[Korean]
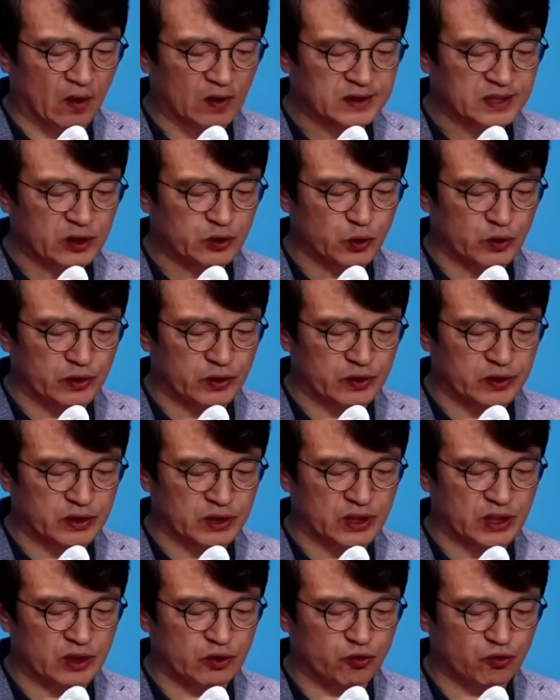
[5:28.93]
언제
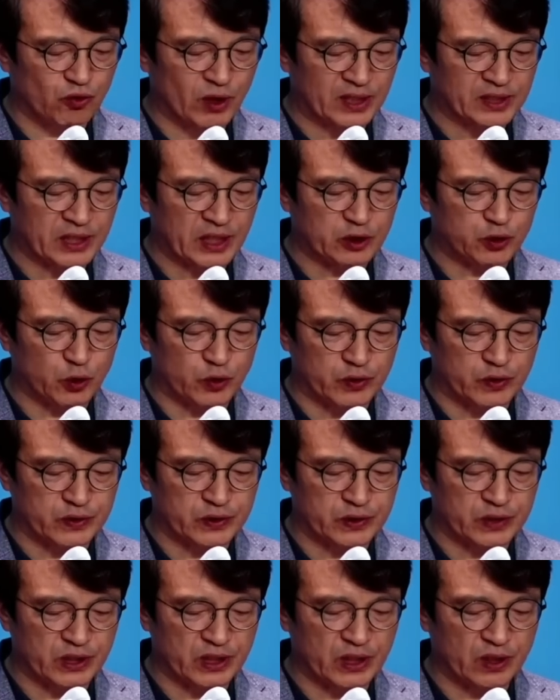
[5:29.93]
줬는지 누구한테
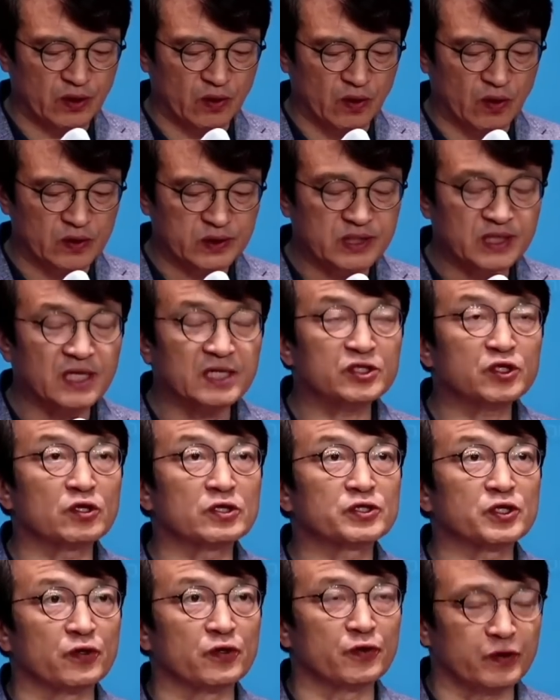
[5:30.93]
줬는지
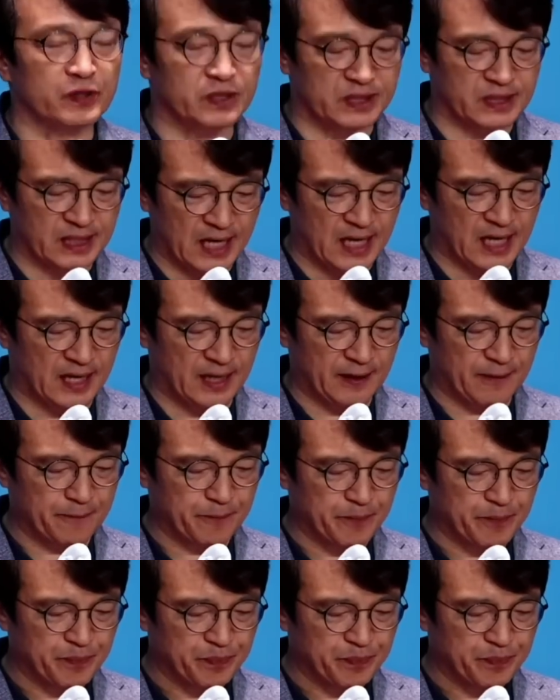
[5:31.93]
어디에서 줬는지가